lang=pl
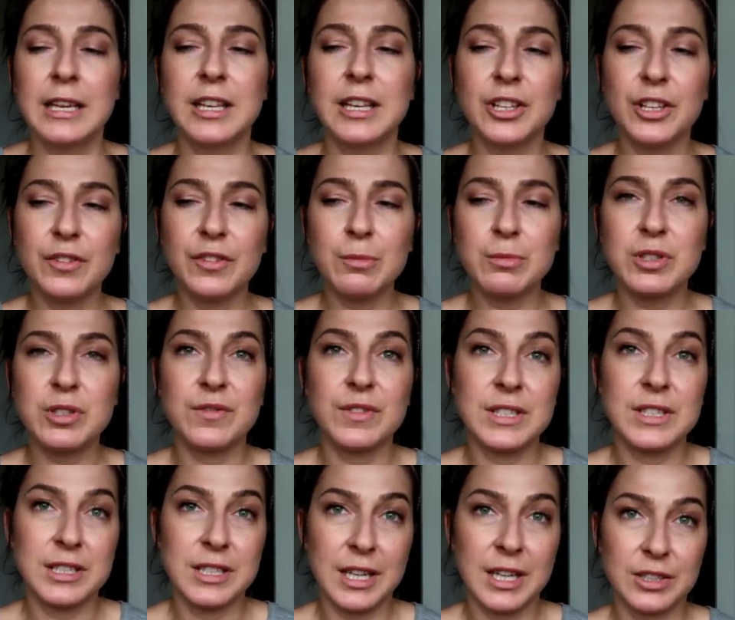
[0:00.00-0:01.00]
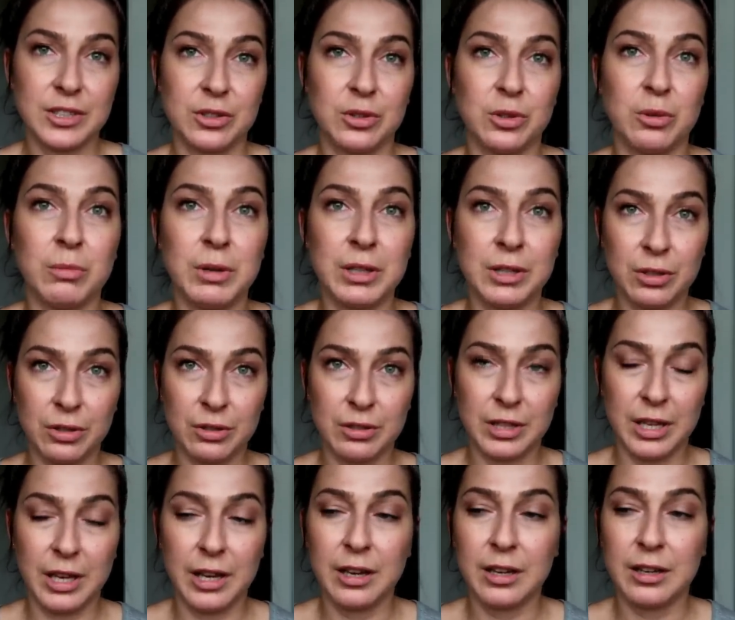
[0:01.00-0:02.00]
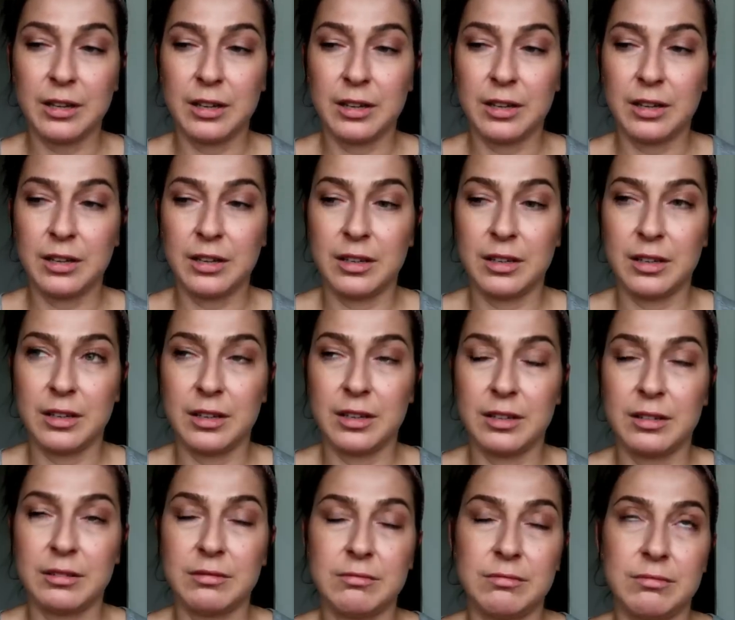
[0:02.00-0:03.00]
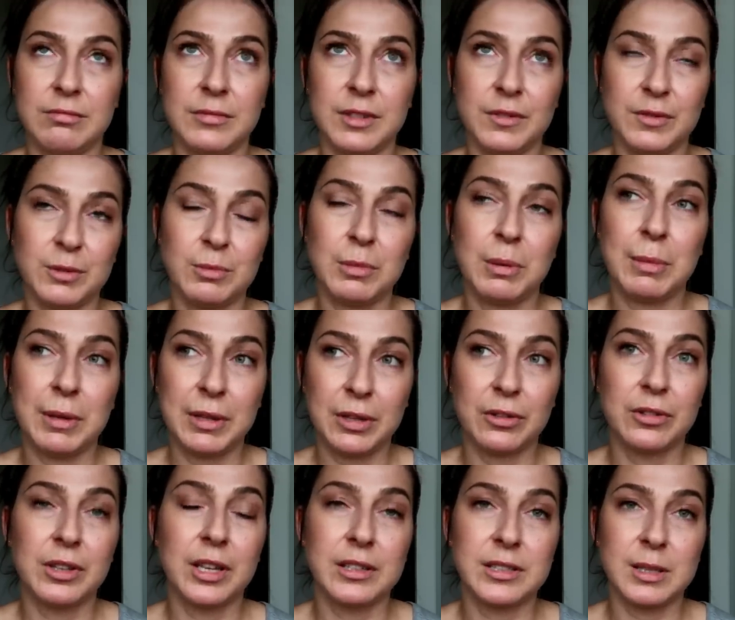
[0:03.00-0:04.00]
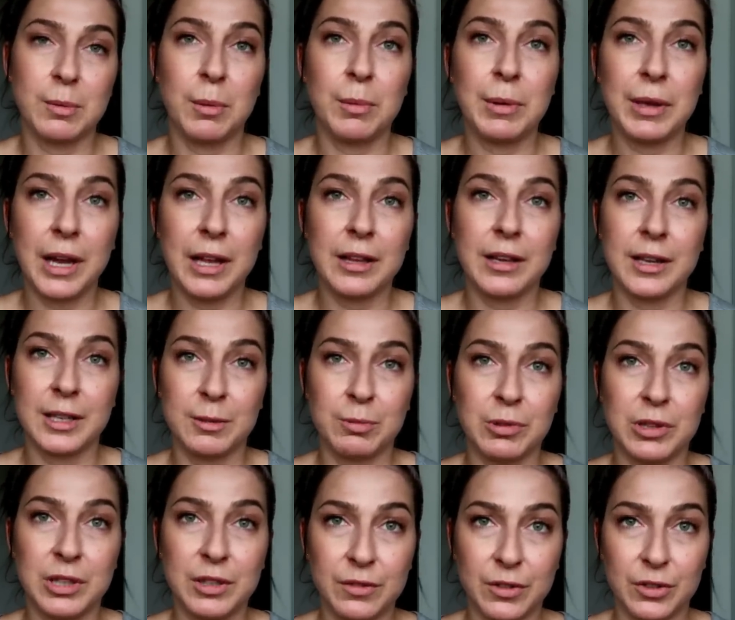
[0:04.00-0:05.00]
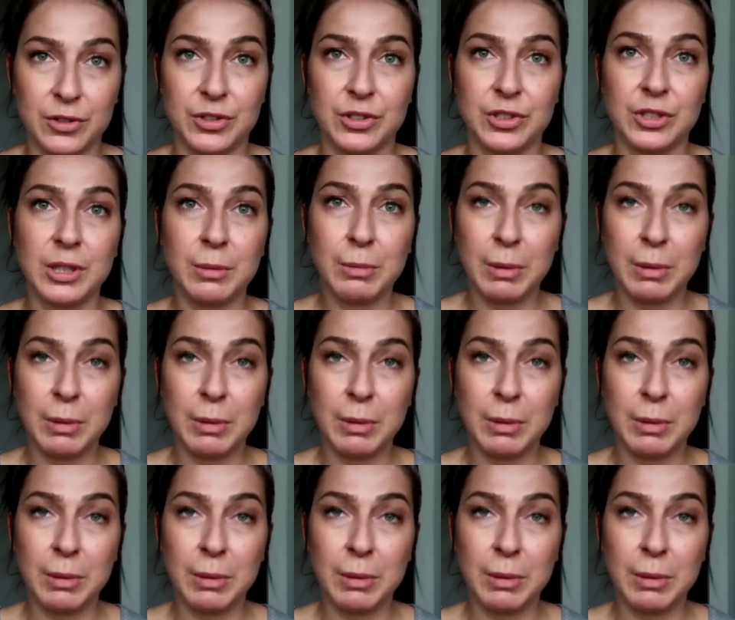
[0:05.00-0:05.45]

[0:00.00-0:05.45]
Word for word: Ja nie wiem, czy Wy znacie tą metodę, e, no w sumie metodę zapobiegania nadpotliwości.